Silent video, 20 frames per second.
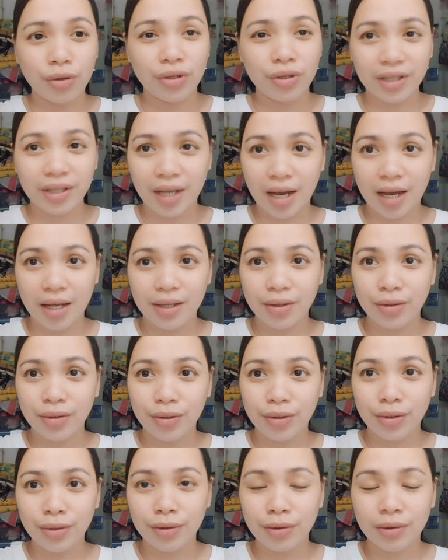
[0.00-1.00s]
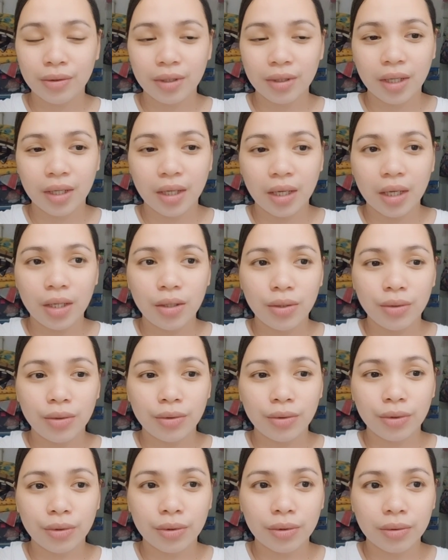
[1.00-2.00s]
Yun na. Yun yung
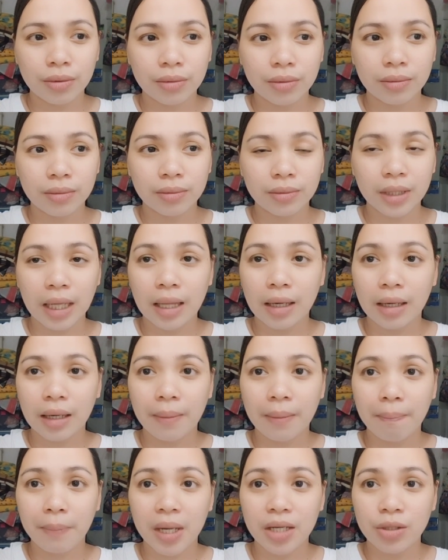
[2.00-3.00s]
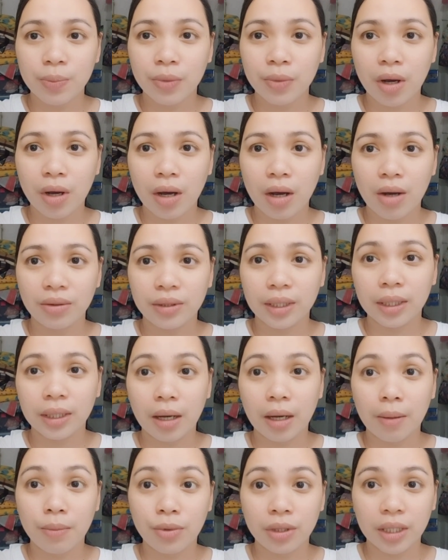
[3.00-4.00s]
yun yung talagang Facebook account ni
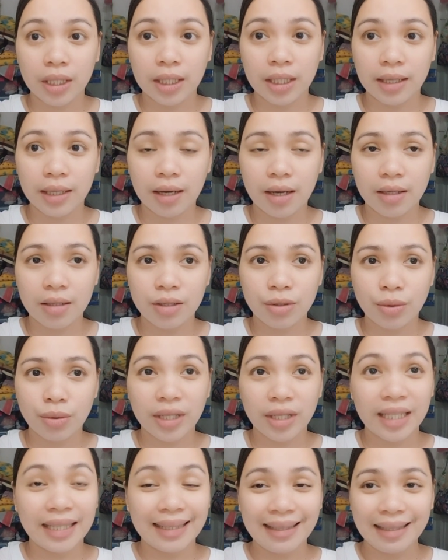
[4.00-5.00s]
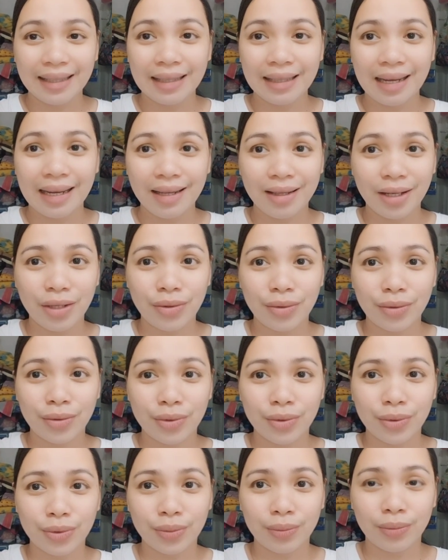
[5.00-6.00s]
Tang Monida. So, na-delete na yan ni
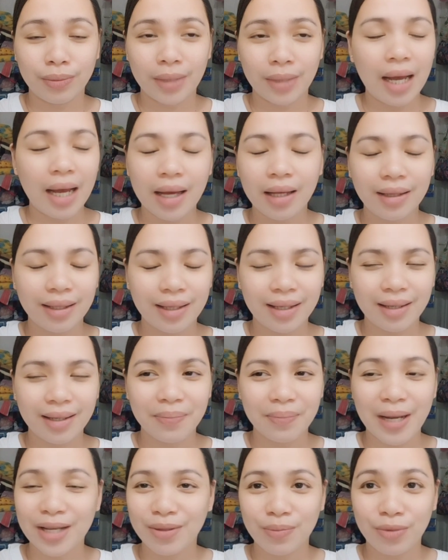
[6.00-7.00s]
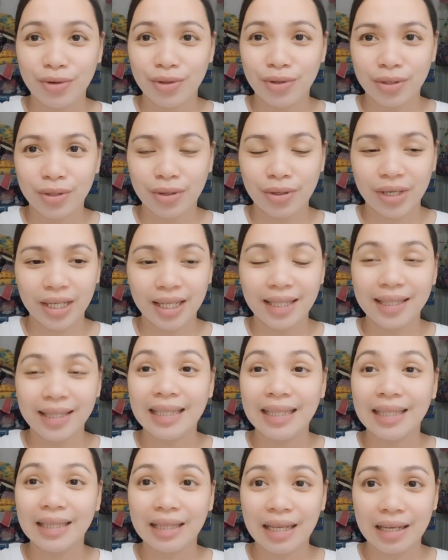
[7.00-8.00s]
YouTube. Ah, ni Facebook, sorry.
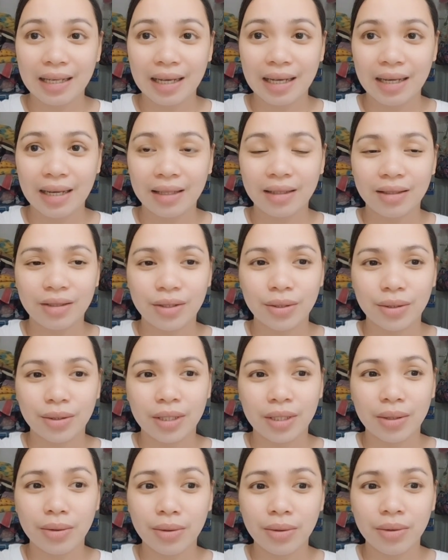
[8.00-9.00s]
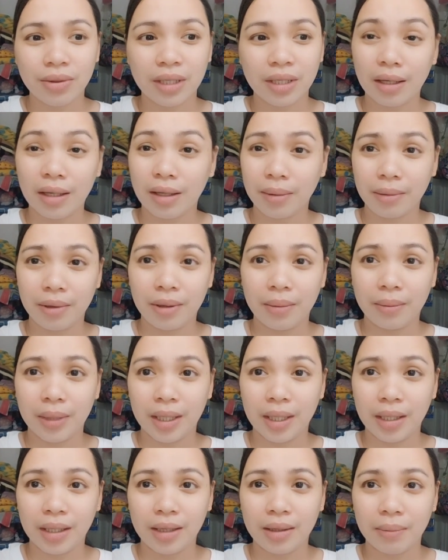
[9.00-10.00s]
Na-delete na yan. Siguro, nag,
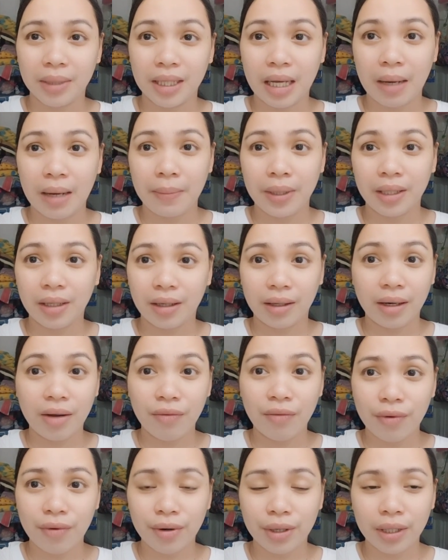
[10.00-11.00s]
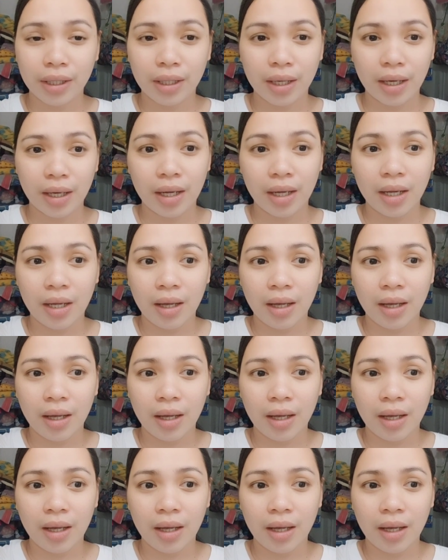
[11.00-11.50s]
may, madaming nag-report na,